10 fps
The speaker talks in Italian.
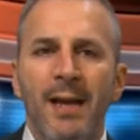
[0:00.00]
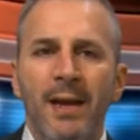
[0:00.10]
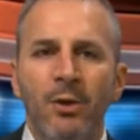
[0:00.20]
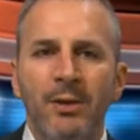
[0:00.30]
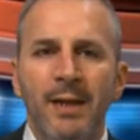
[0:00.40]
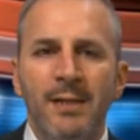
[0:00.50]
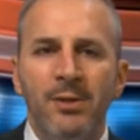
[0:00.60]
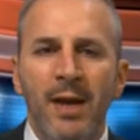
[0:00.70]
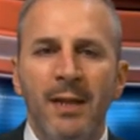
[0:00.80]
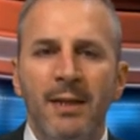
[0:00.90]
alla Notte
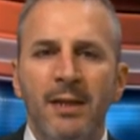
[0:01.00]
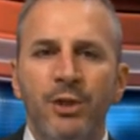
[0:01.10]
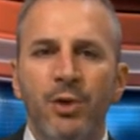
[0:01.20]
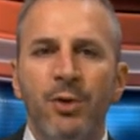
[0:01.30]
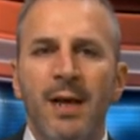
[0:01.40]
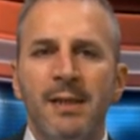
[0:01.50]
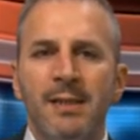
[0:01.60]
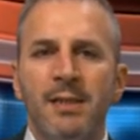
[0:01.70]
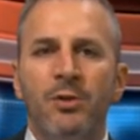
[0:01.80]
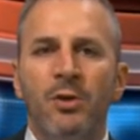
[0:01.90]
Nazionale del Liceo
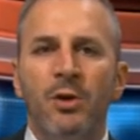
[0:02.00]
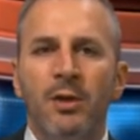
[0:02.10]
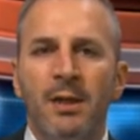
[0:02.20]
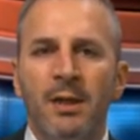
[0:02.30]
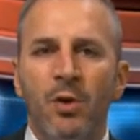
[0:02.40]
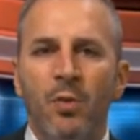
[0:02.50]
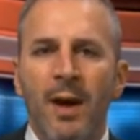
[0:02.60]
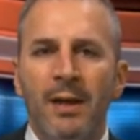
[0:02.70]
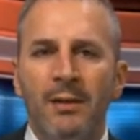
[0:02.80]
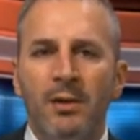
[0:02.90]
Classico eh,
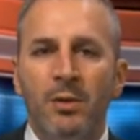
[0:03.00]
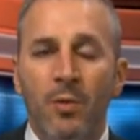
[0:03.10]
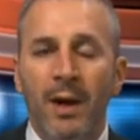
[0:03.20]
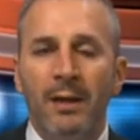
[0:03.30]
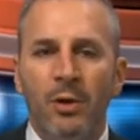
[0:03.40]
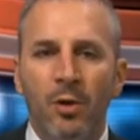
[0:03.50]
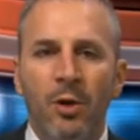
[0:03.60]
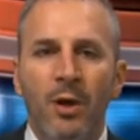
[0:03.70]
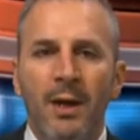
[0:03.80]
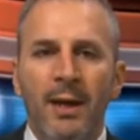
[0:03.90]
4 4,